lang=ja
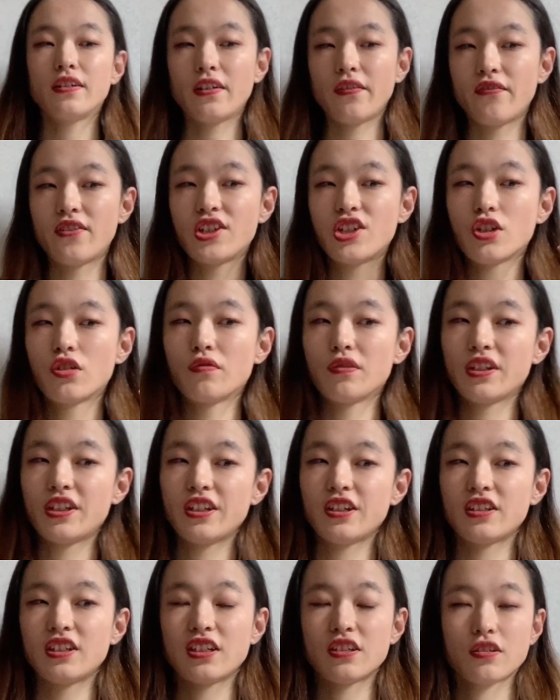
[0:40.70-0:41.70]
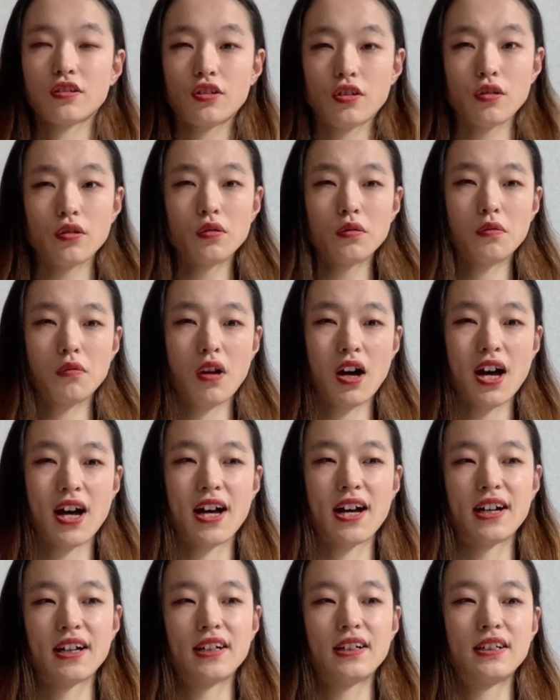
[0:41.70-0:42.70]
ビジョンウィズーです今日
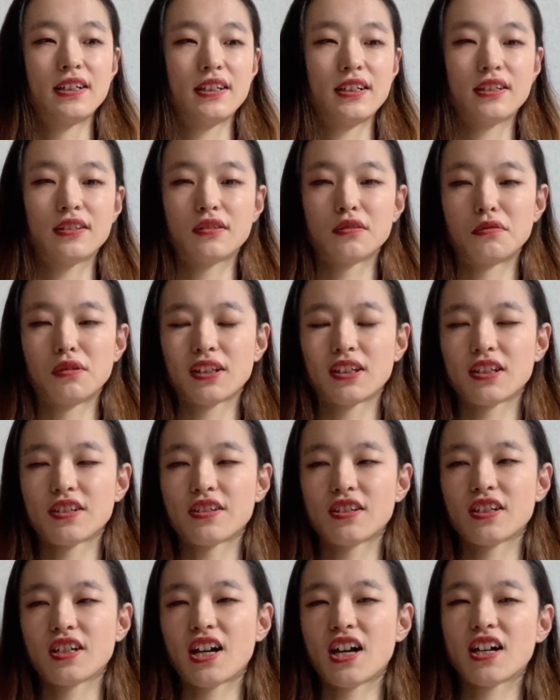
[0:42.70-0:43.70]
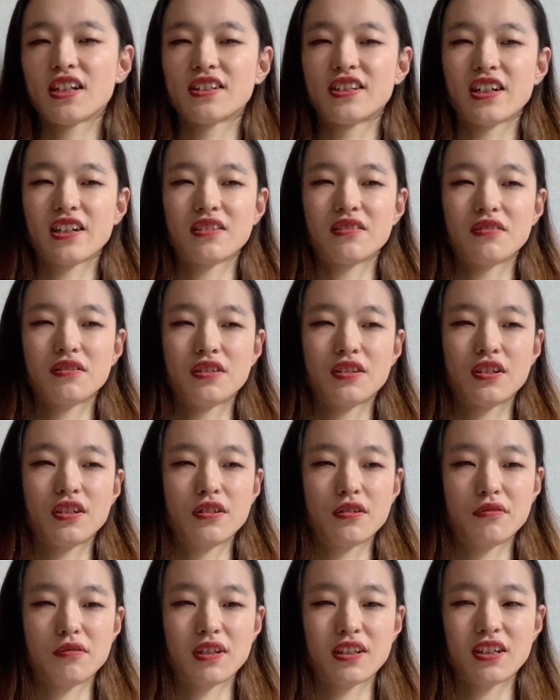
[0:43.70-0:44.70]
は、えーと、私が弱視
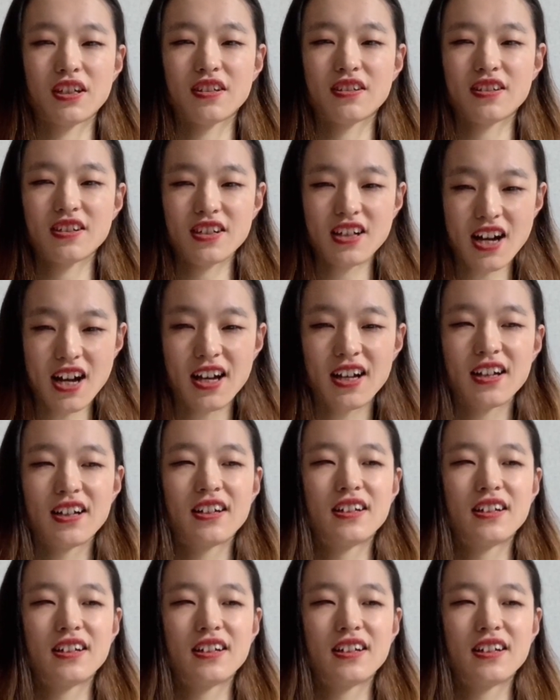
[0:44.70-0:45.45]
の私が、